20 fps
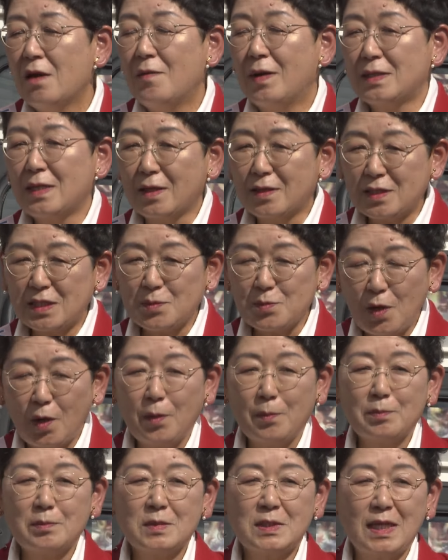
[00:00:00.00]
私
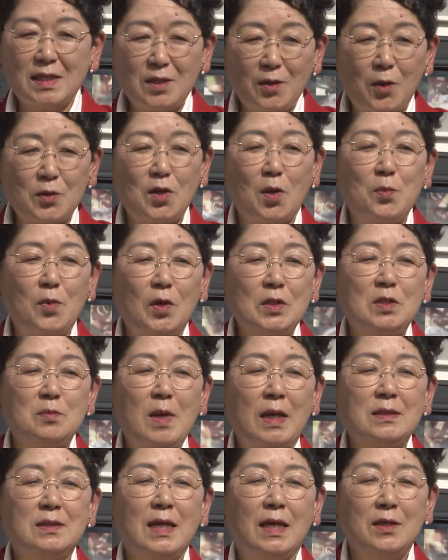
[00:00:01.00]
も先ほど申し
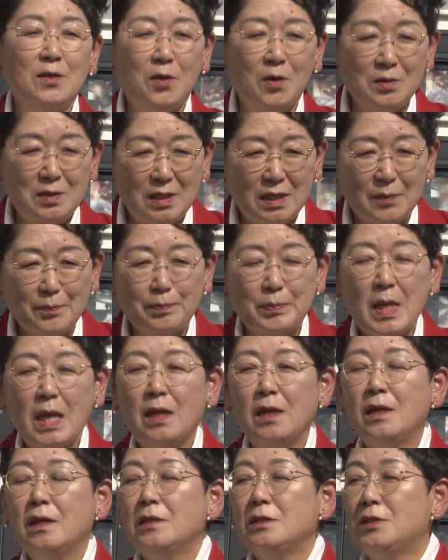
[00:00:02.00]
ましたように
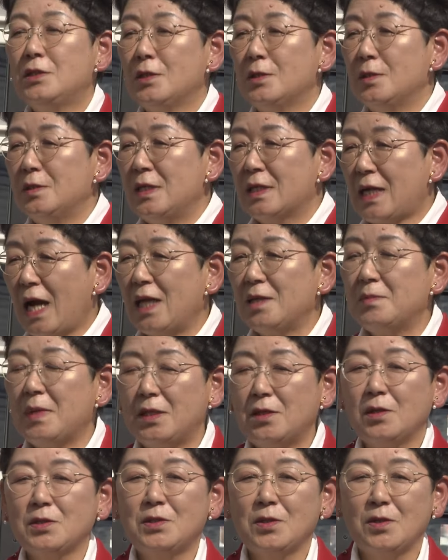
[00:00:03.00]
じゅうにかいめ
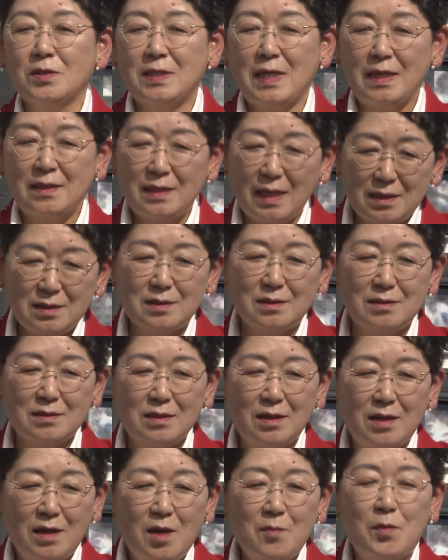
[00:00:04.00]
の挑戦です。
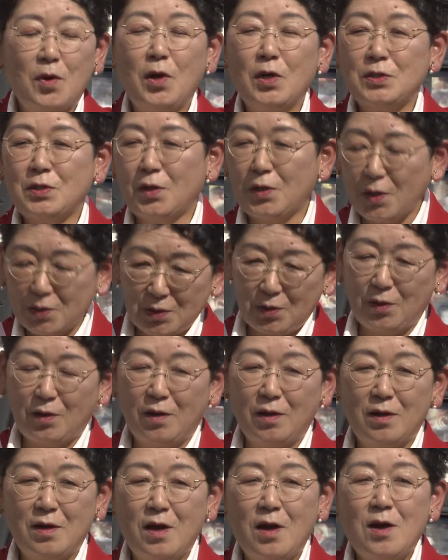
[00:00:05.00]
もうそろそろ
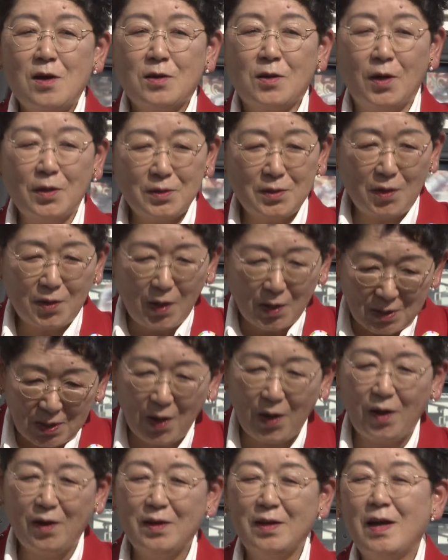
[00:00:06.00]
今度こ
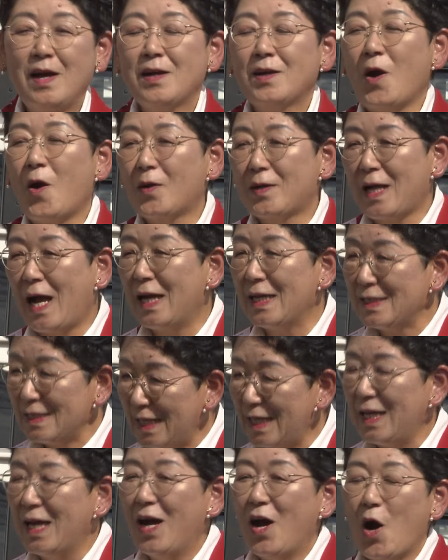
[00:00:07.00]
そ国会
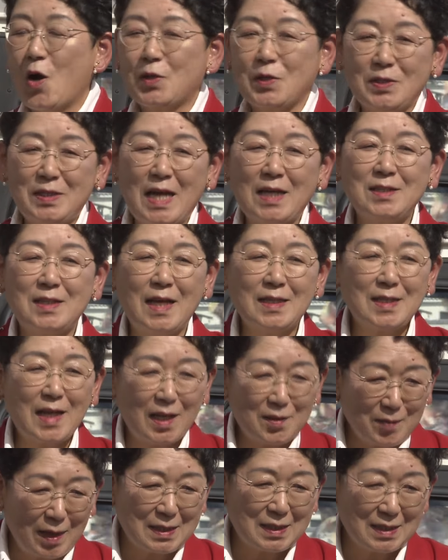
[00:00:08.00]
に送ってくださ
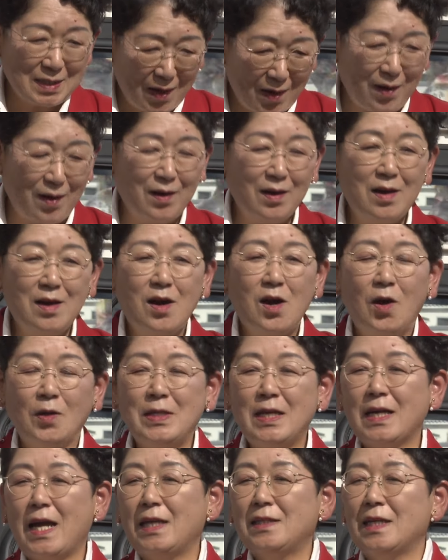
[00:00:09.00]
いますようお
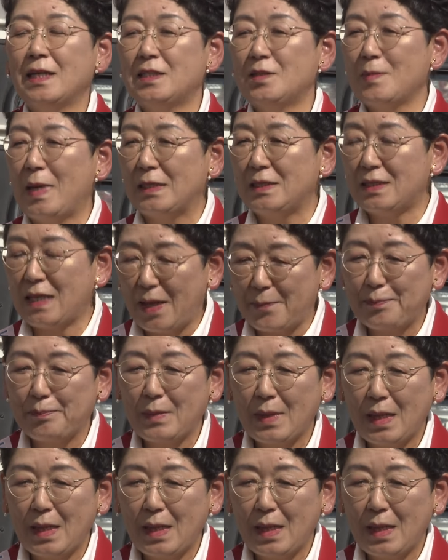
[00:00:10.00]
願いいたしまして、